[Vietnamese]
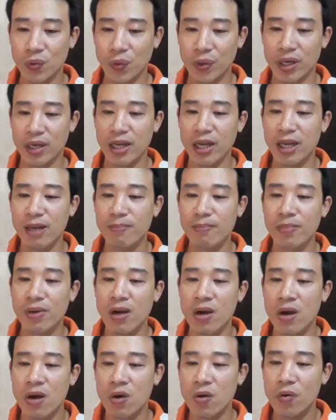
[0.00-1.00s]
thuộc kim,
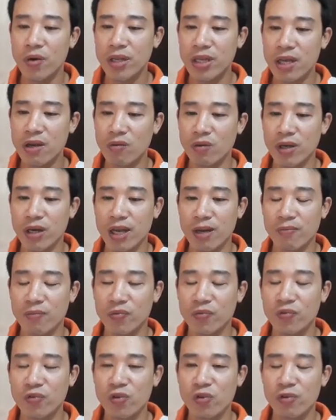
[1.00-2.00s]
có nhiều niềm
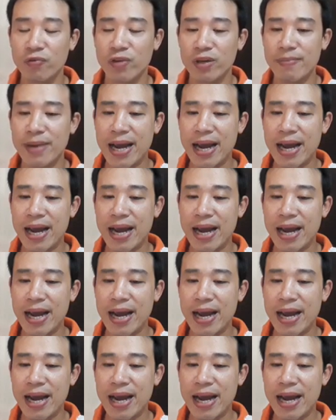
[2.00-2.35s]
vui với